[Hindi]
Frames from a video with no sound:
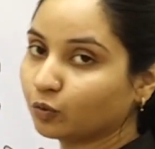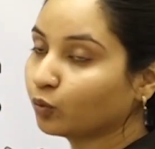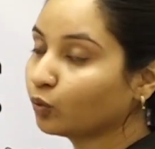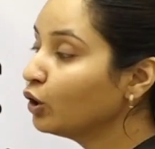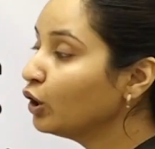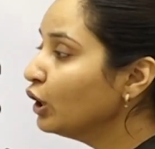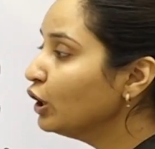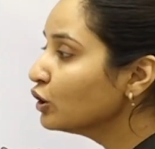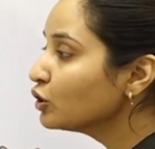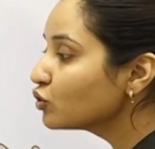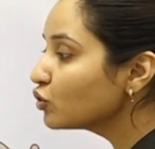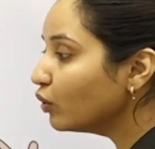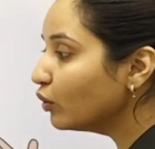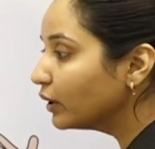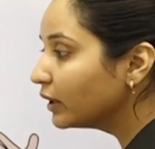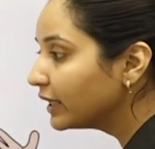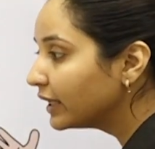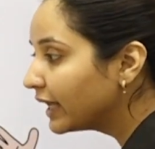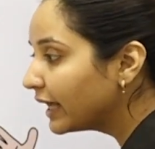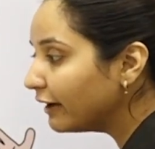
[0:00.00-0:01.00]
हूँ सो
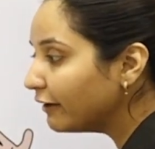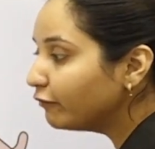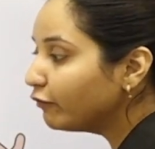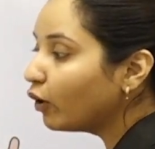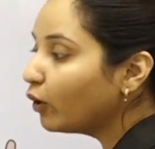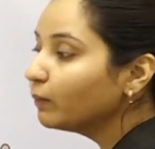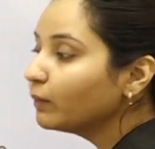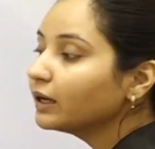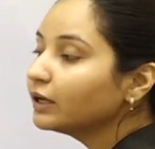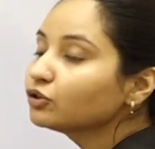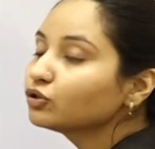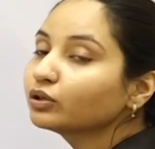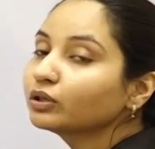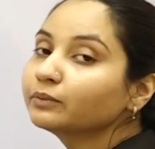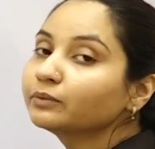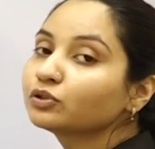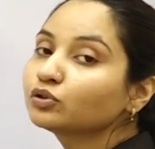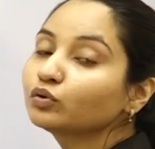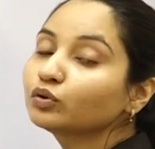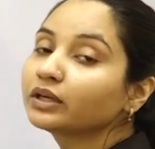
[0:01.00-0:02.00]
so, ये फॉर्मूला जो है
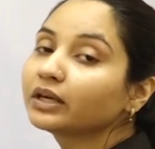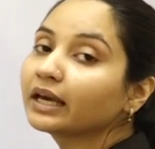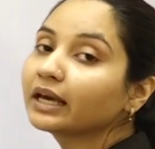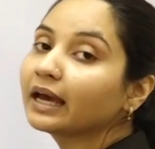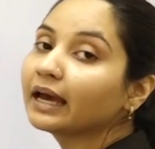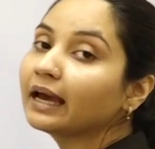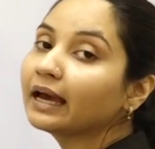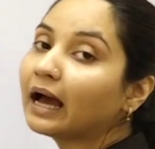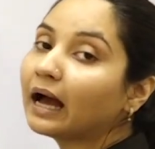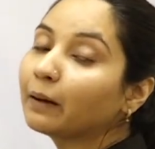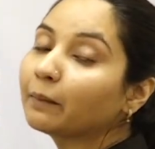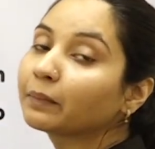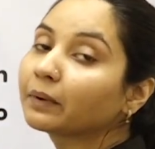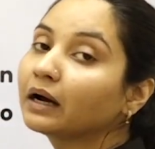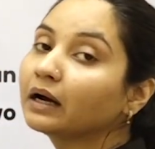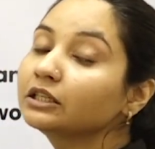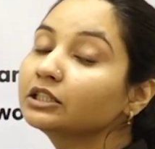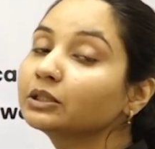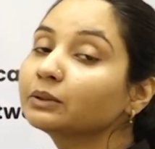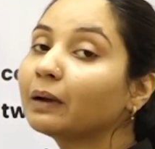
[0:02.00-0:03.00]
बच्चों ये है
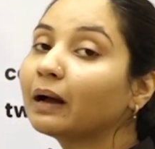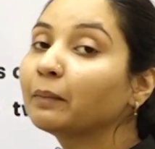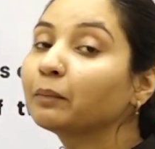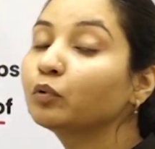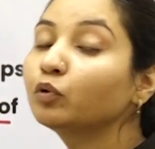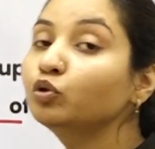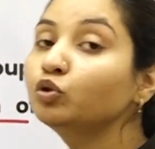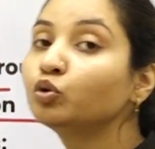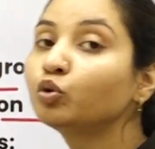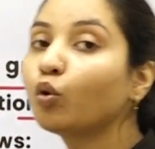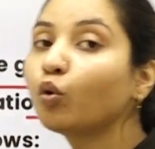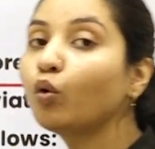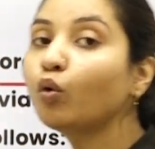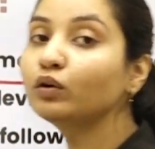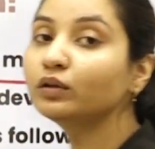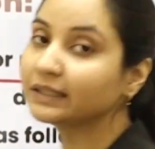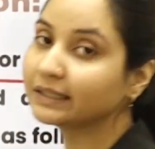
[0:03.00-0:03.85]
आपका जब आपको दो